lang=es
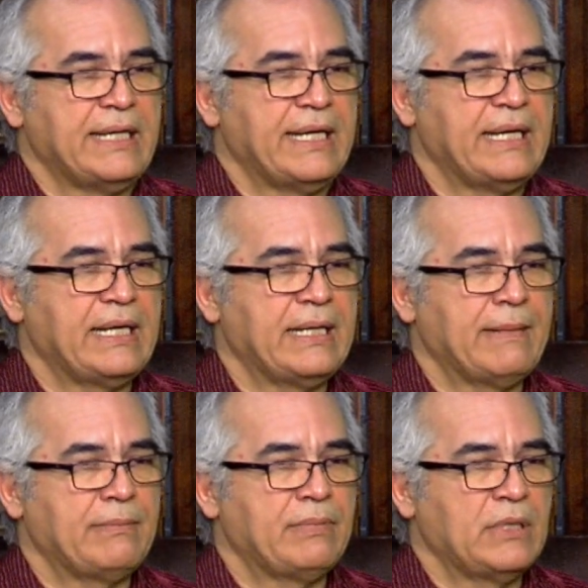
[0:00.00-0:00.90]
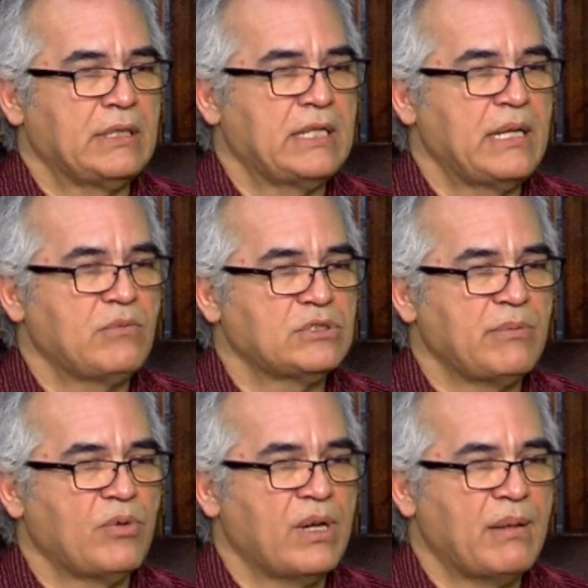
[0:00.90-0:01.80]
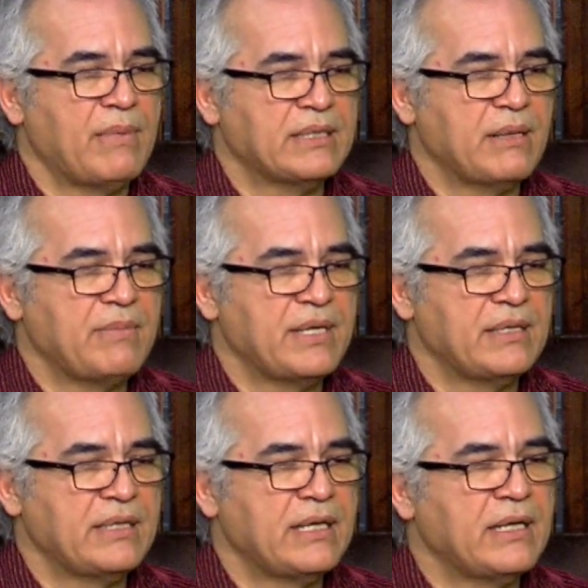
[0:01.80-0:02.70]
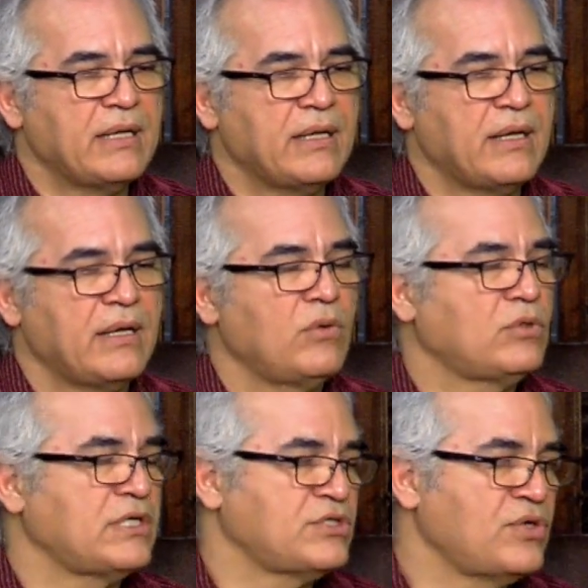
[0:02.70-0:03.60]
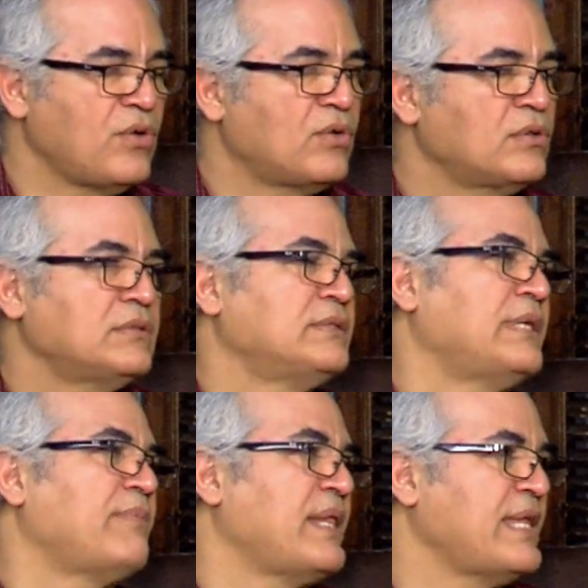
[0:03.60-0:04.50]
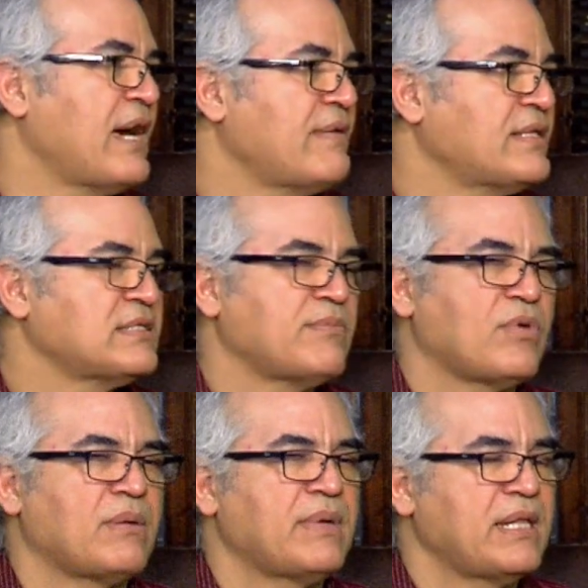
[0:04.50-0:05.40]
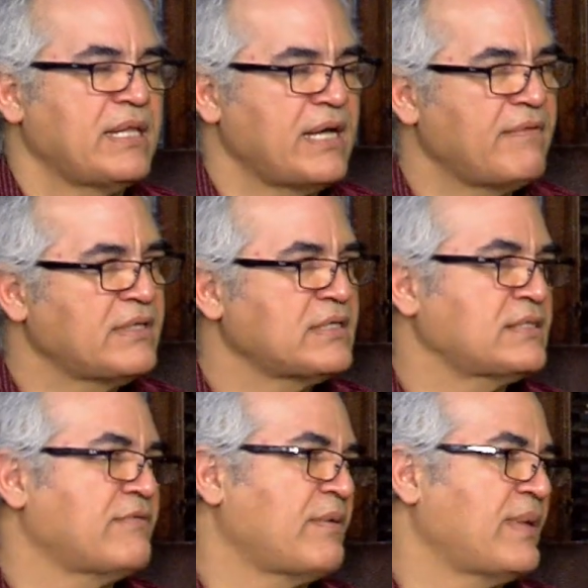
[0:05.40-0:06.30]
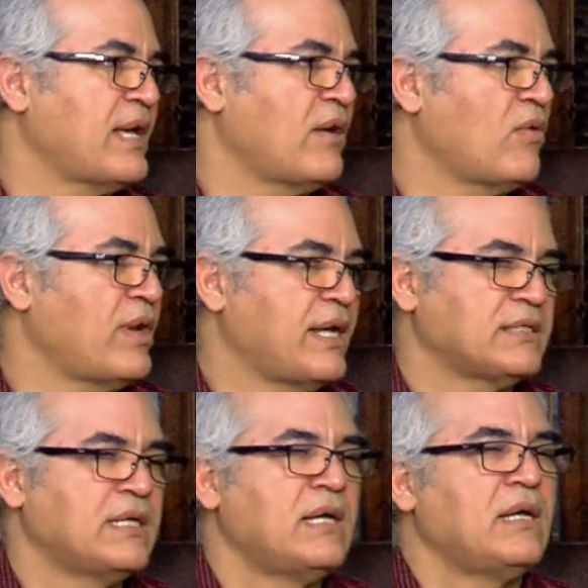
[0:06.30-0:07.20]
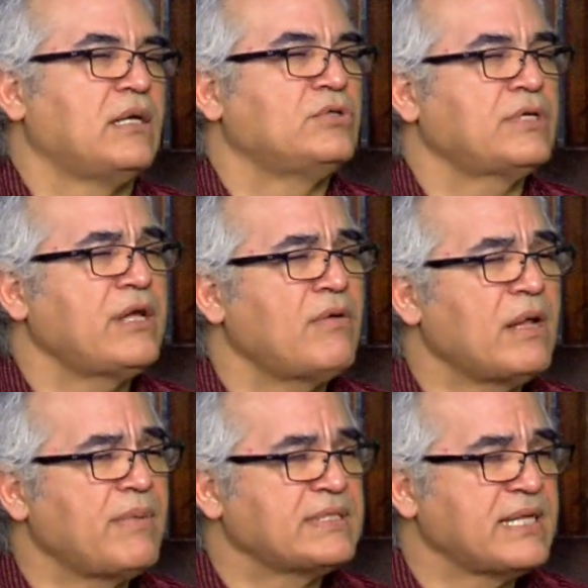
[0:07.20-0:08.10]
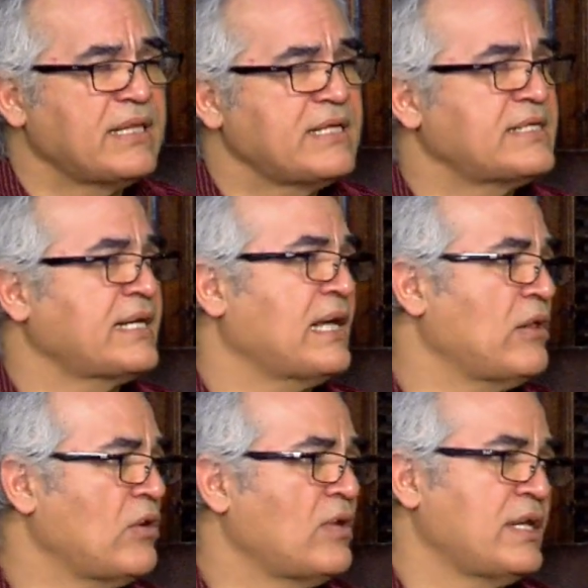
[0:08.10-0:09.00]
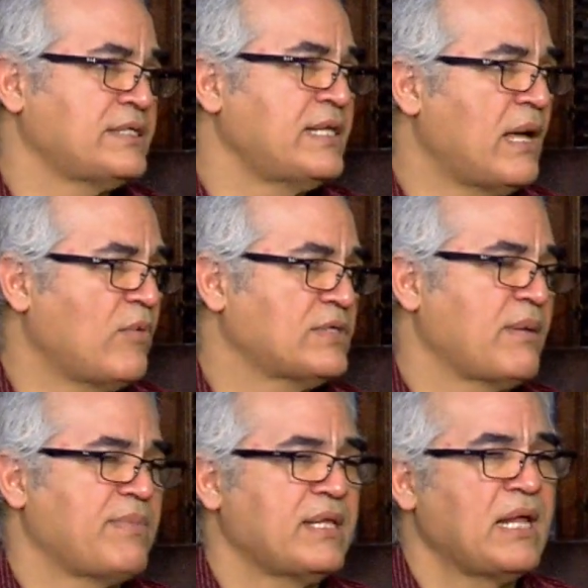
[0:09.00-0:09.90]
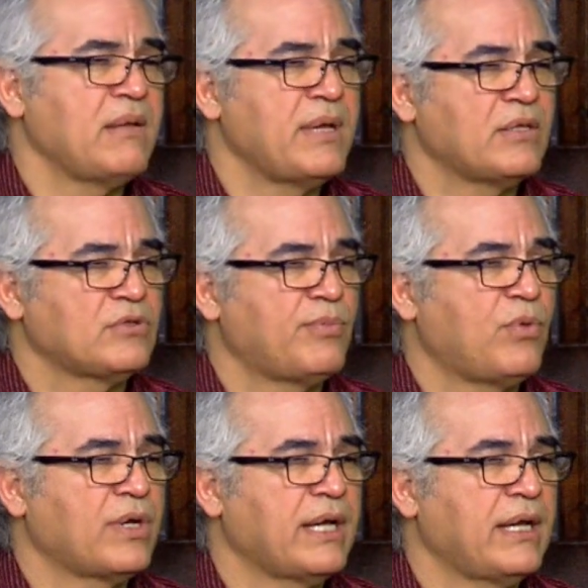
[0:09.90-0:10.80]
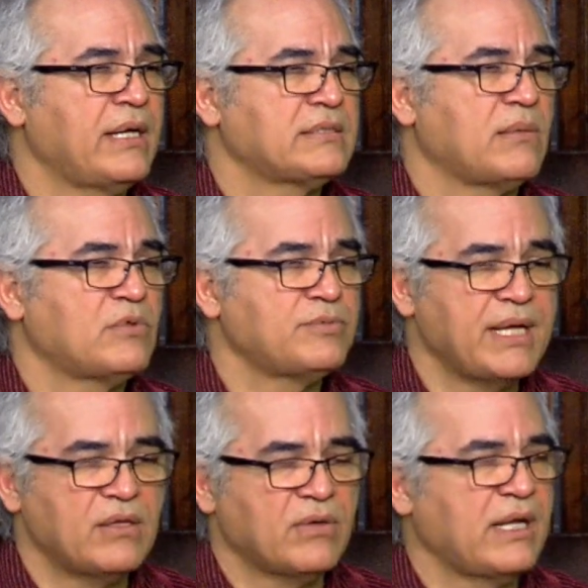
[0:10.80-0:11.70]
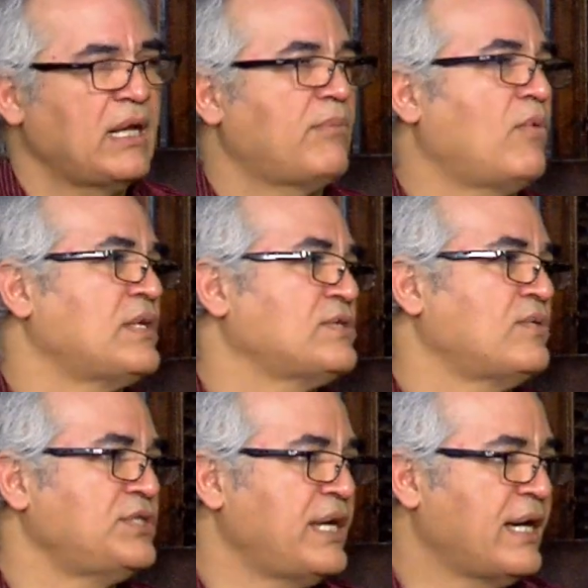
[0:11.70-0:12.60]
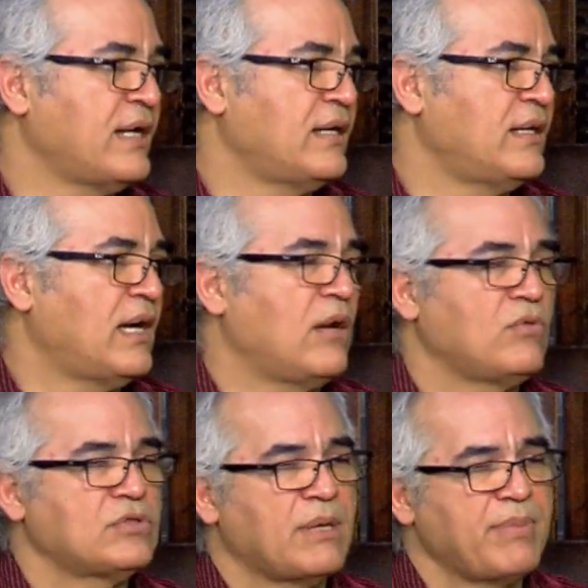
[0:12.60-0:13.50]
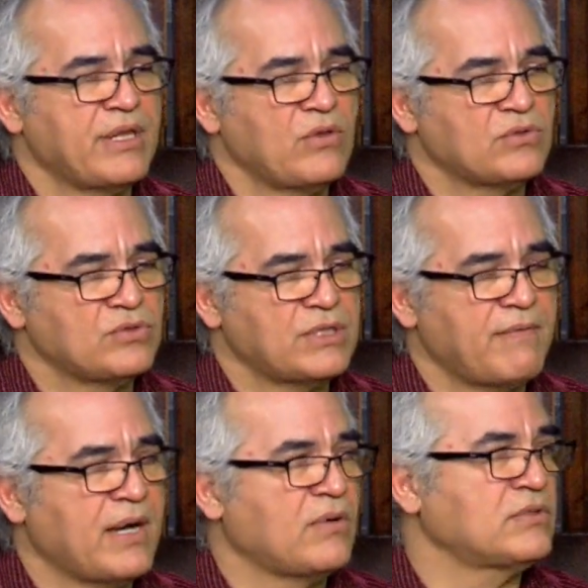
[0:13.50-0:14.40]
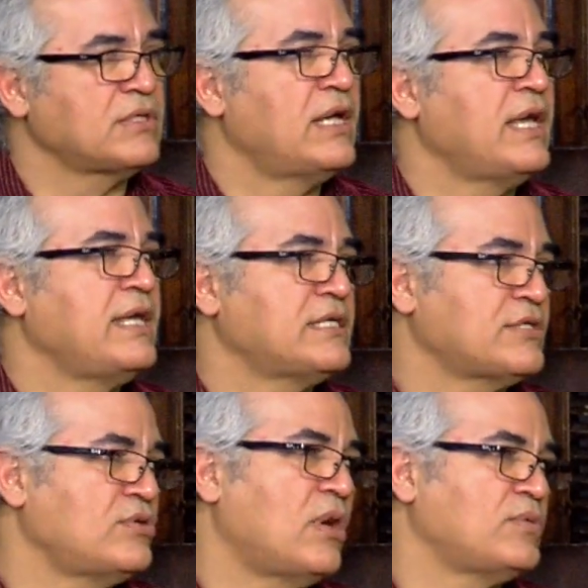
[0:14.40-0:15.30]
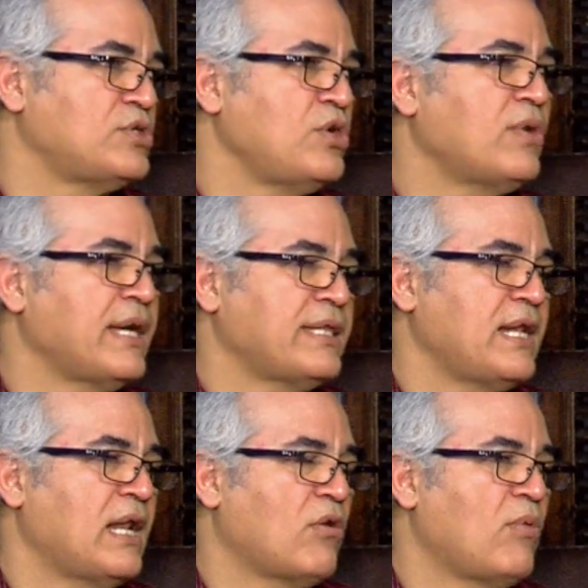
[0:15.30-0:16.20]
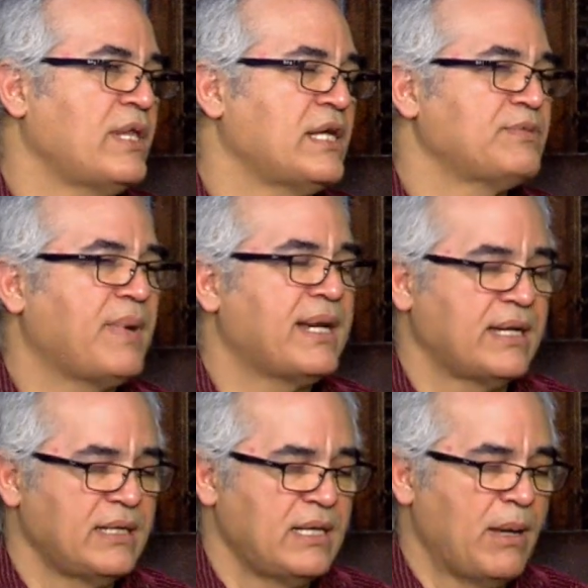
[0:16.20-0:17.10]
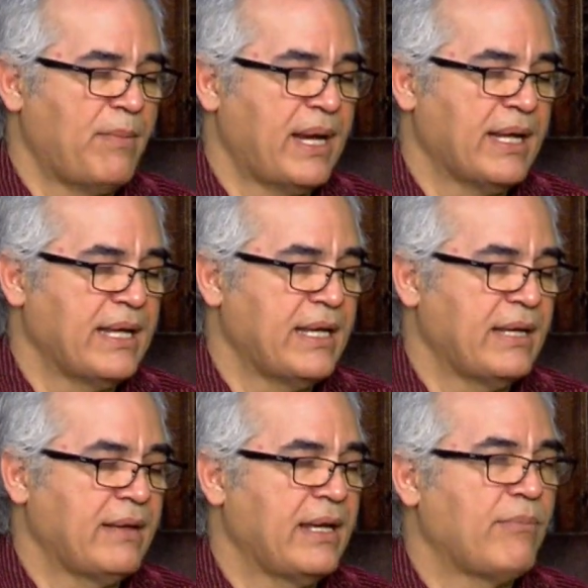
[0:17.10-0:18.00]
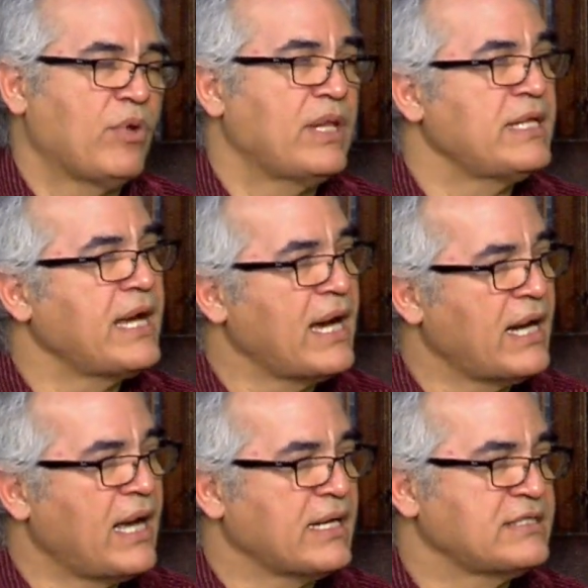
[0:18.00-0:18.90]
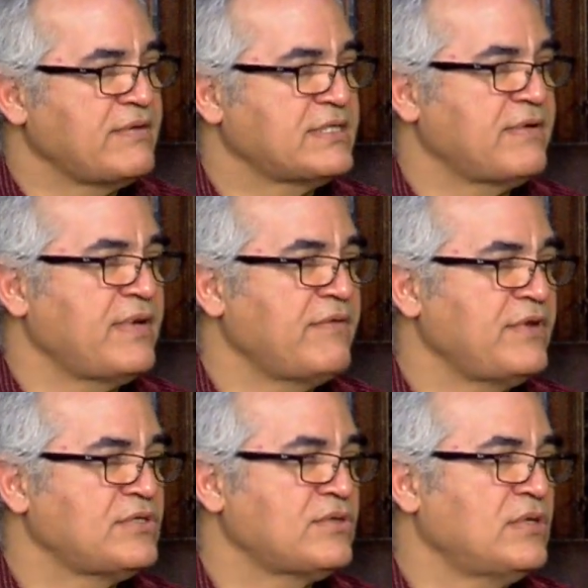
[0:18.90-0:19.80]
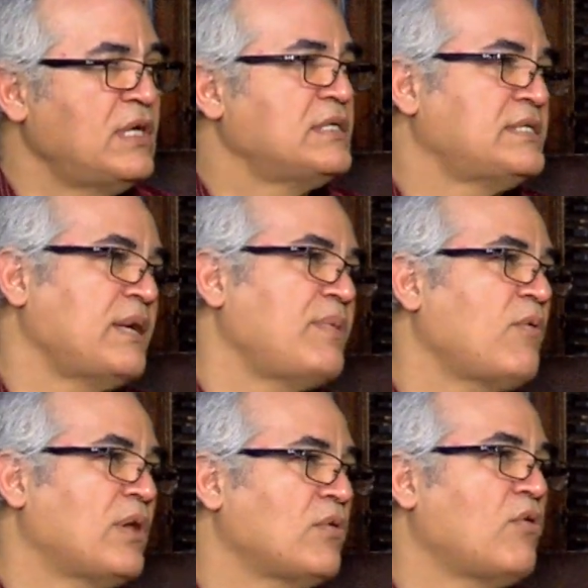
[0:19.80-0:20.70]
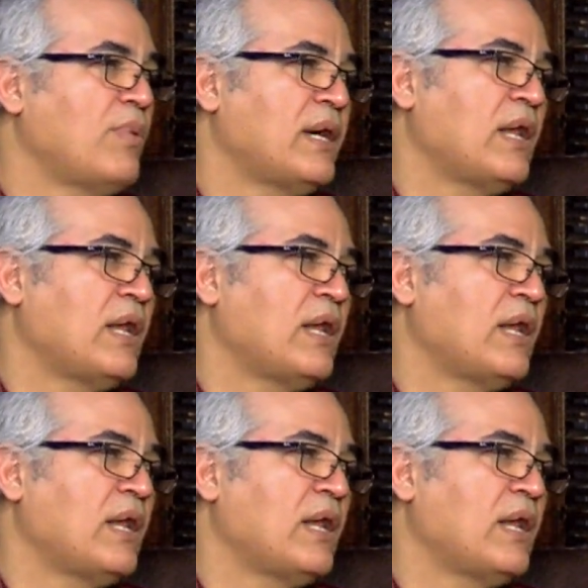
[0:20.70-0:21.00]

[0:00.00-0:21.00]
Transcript: Eh, tenemos el programa también de nutrición, de prediabetes, el programa de diabetes y enfermedades crónicas. Yo quiero hablar bastante acerca de lo de SNAP o estampillas de alimentos porque estamos viendo que la población llega algunos han perdido sus trabajos y esa es una opción que tiene la comunidad hispana para que eh, puedan llegar a recibir este beneficio siempre y cuando cumplan